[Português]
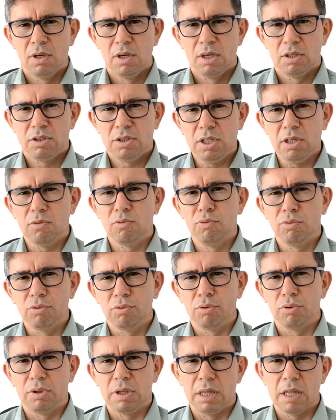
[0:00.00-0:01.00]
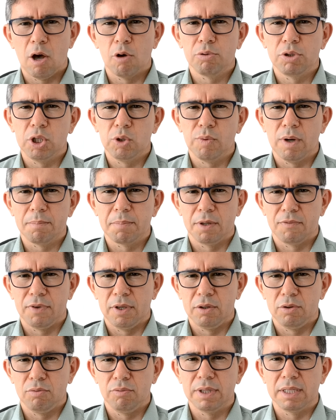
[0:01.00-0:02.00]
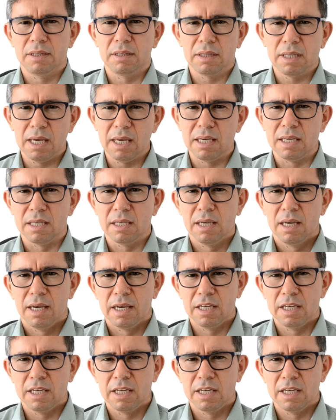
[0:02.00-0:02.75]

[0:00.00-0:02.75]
Segundo Dinaldinho, a Prefeitura tem